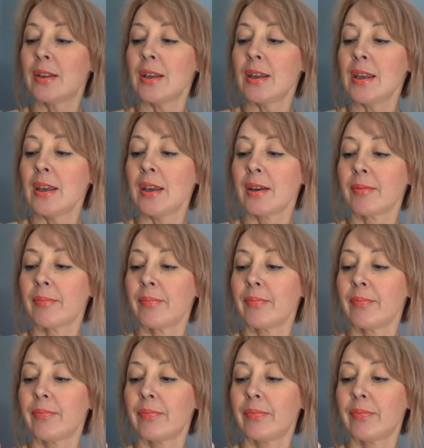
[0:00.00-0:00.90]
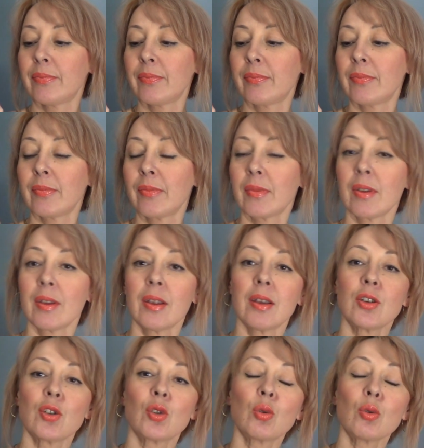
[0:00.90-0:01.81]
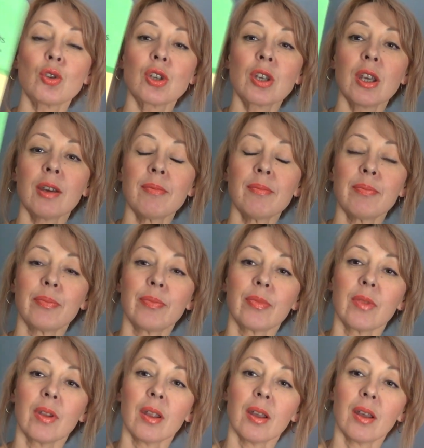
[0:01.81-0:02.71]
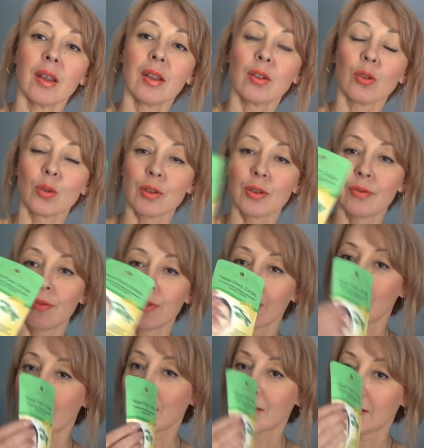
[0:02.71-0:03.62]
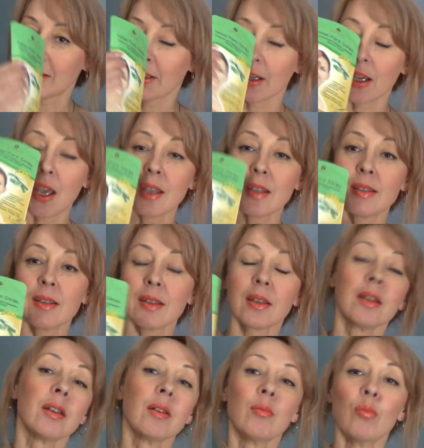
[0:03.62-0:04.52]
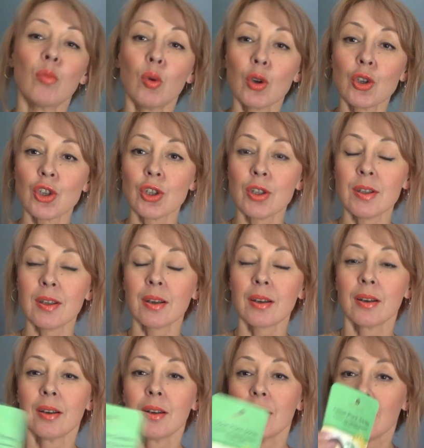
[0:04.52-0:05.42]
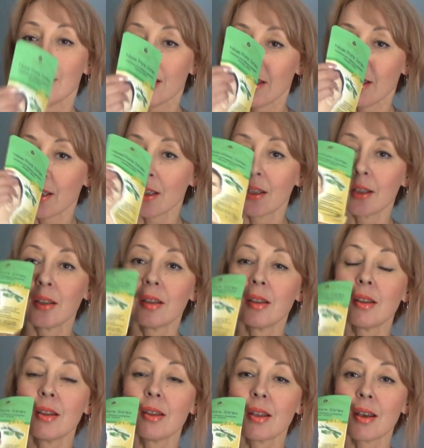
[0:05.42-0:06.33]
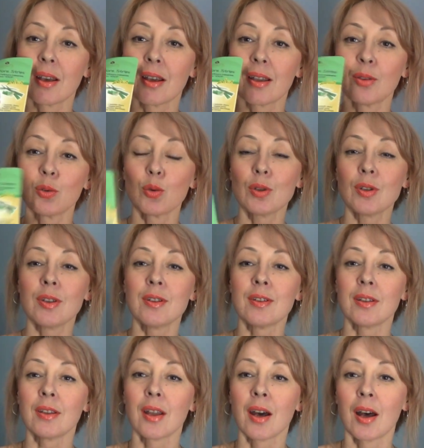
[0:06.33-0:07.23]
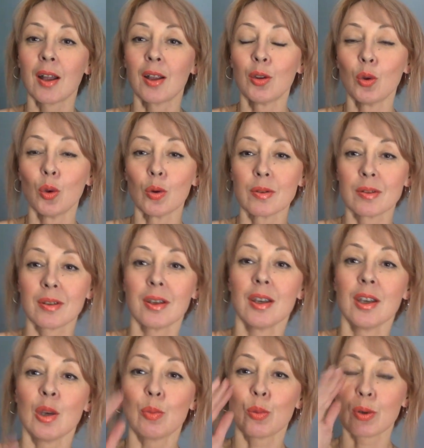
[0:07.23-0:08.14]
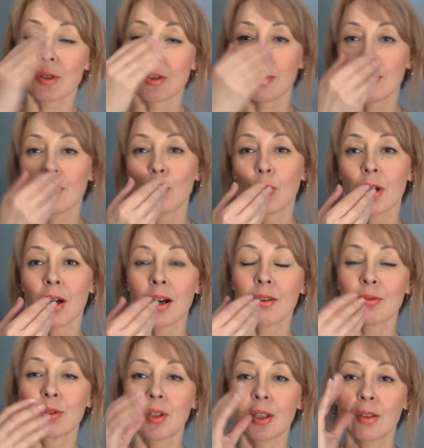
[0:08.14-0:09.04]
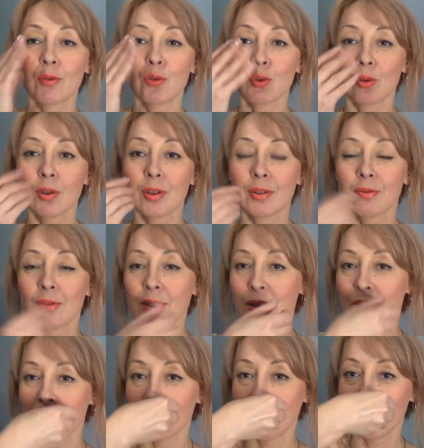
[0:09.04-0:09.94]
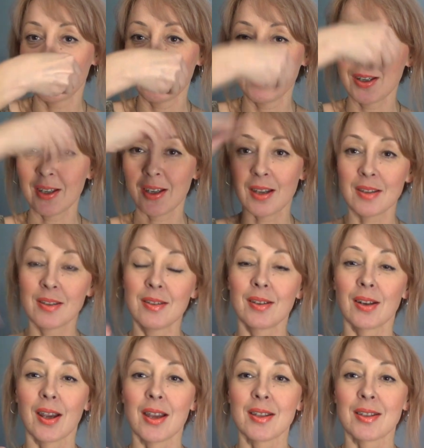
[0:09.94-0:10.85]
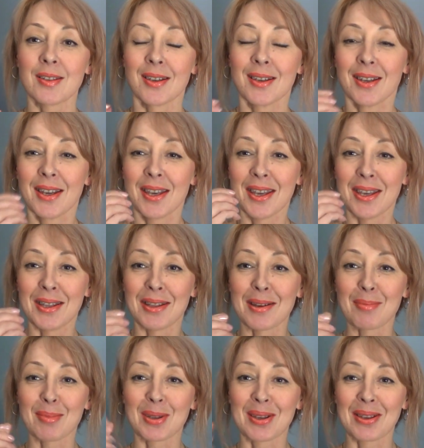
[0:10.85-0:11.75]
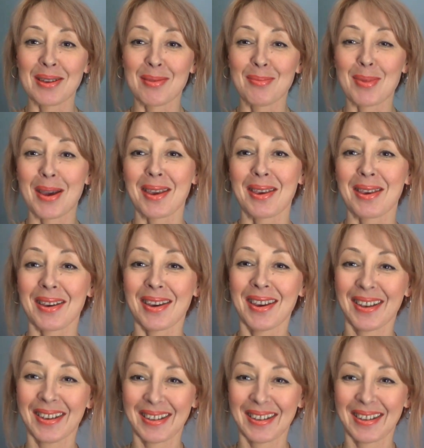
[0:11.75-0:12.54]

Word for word: три штучки, то есть вы отдираете, мочите, и наносите на нос. После того, как вот это все это высохнет, вы отдираете. И там такие бяки.